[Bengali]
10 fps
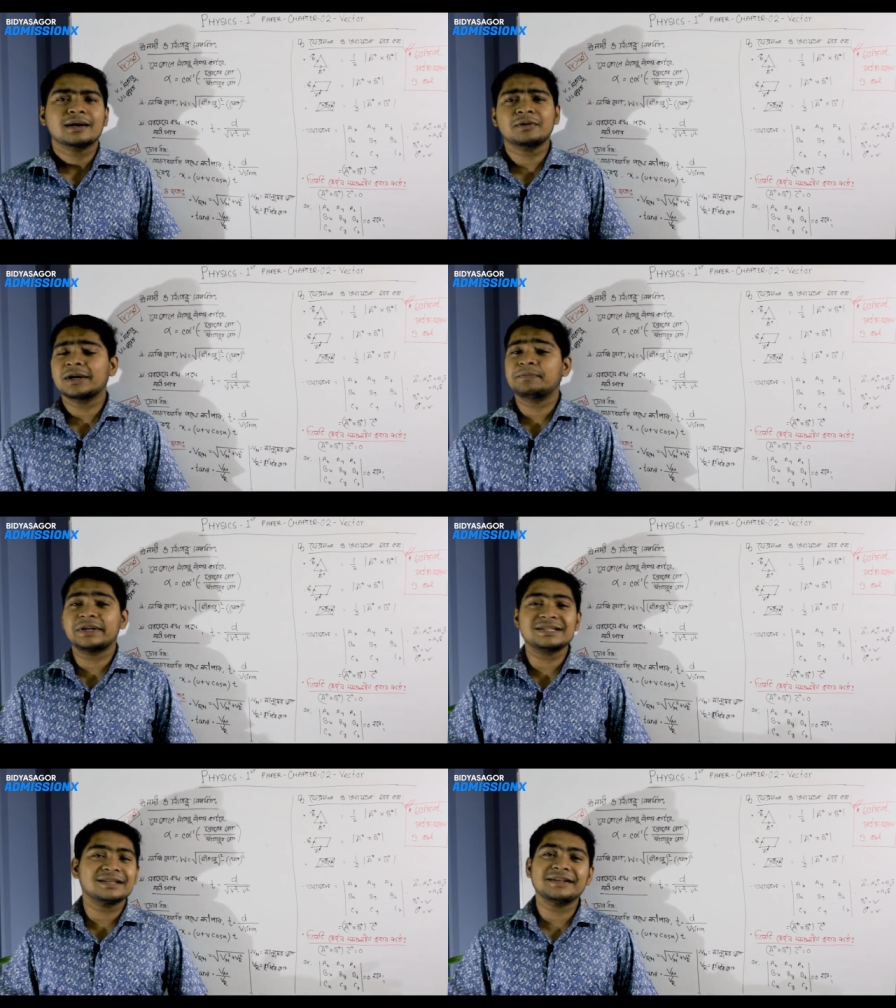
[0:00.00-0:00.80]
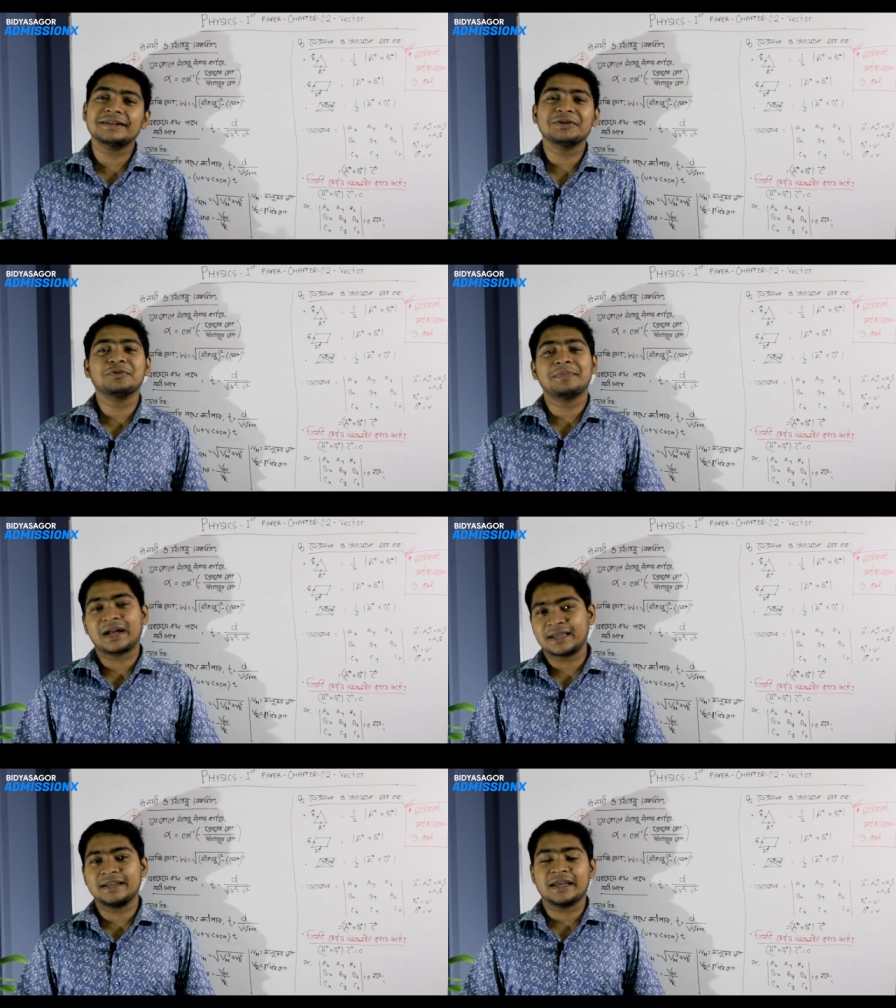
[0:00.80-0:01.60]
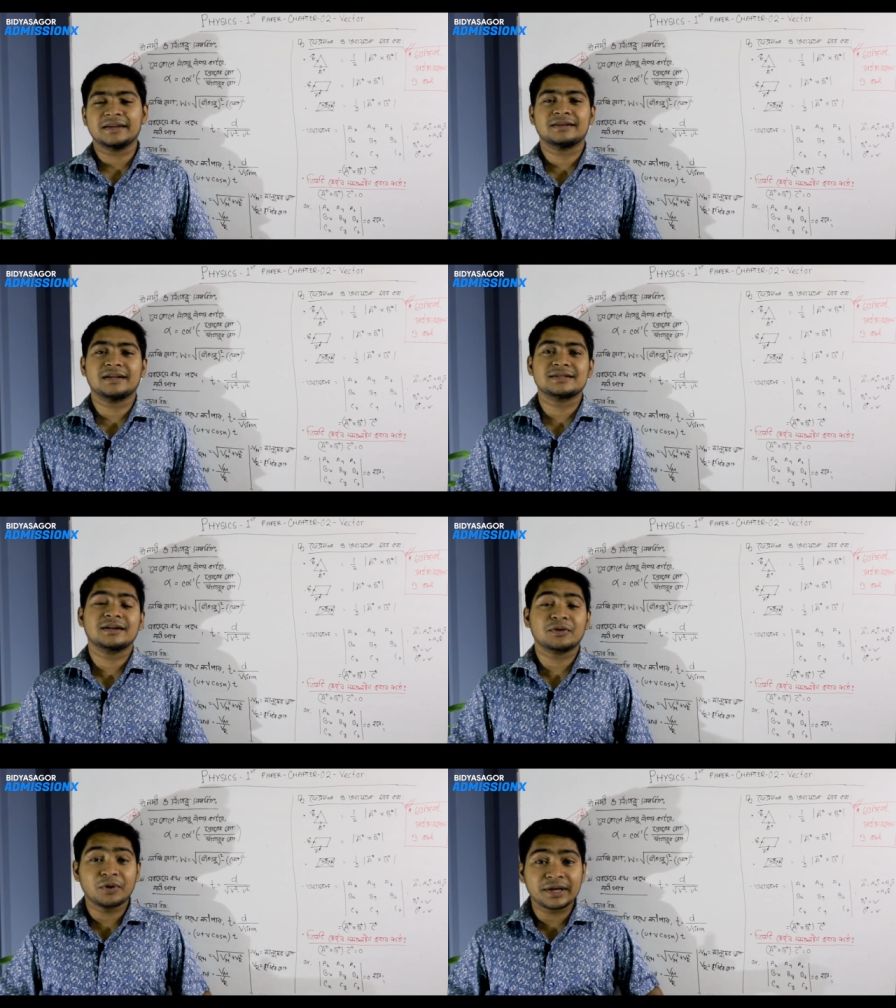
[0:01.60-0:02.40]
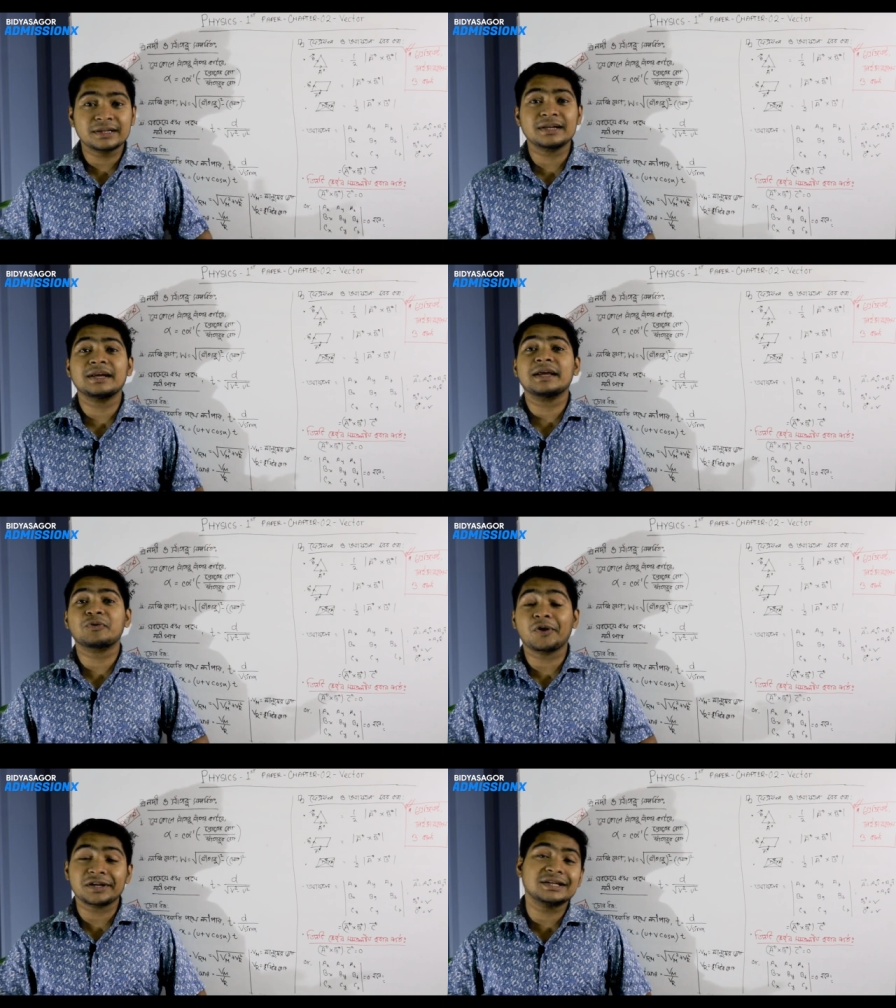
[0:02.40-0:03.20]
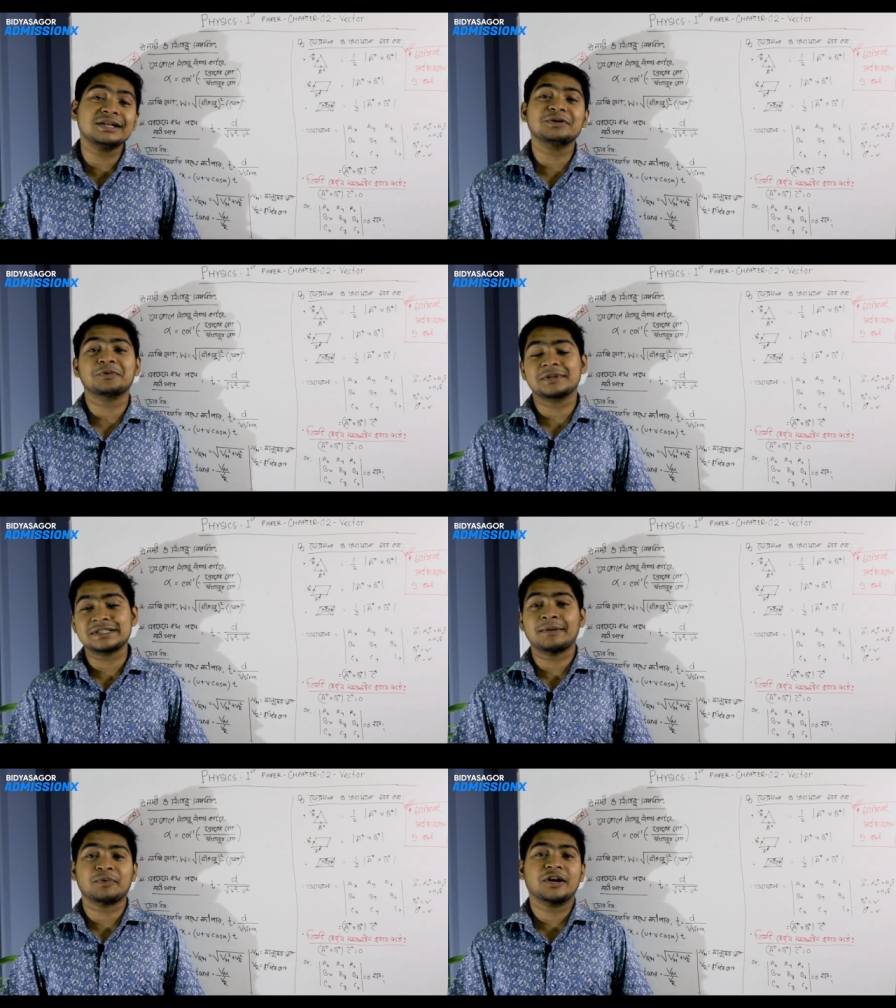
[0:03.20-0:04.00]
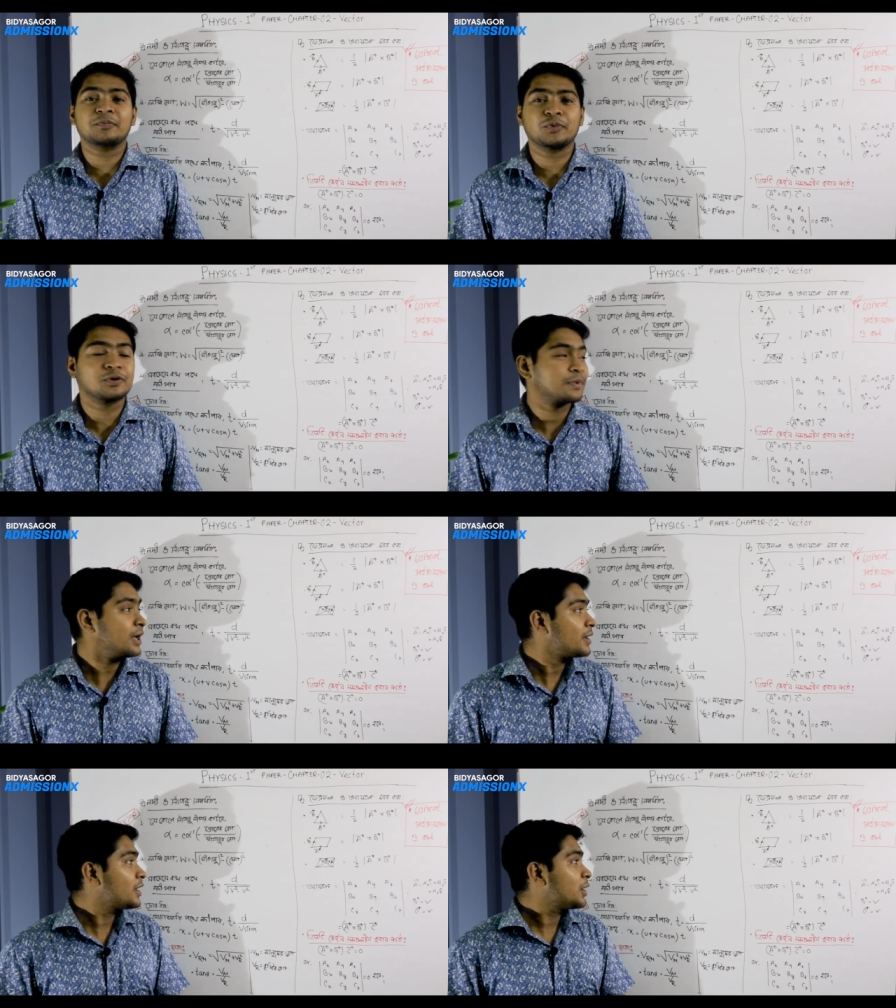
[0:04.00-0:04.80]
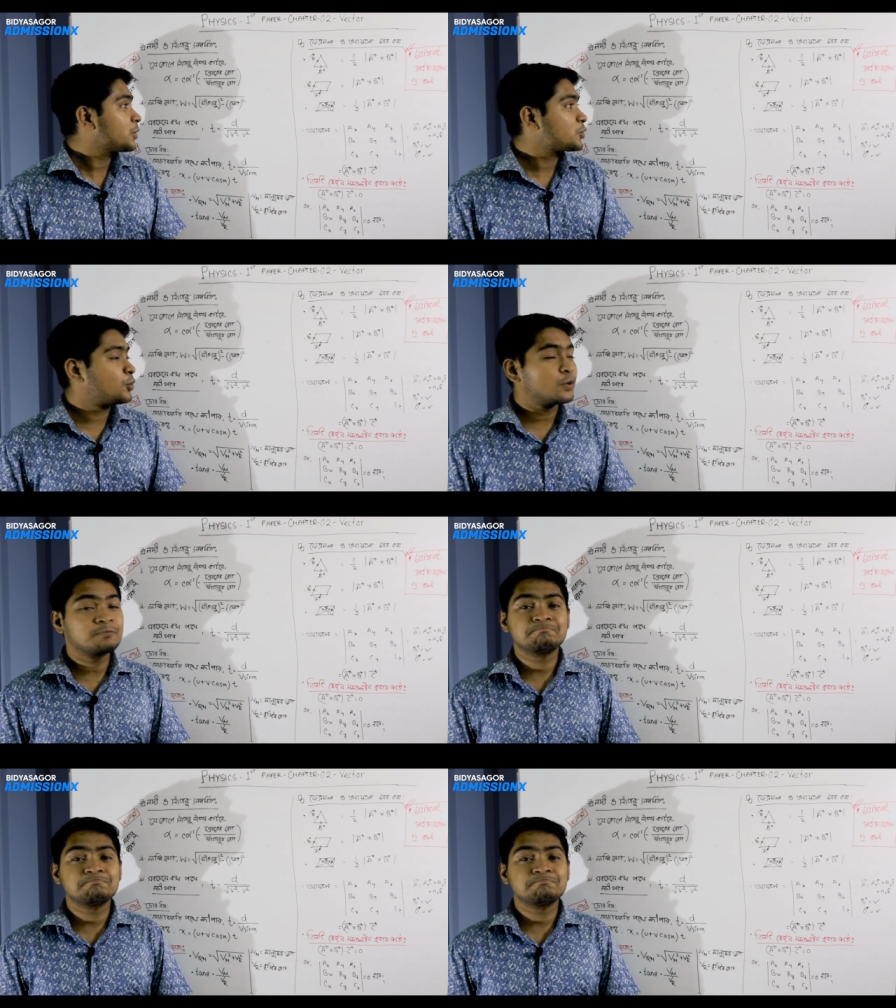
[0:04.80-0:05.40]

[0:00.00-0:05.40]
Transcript: কারণ আর বেশি দিন কিন্তু বাকি নেই তাছাড়া কয়েকদিনে এই কয়েকদিনই তোমরা যা পড়ার পড়বে তো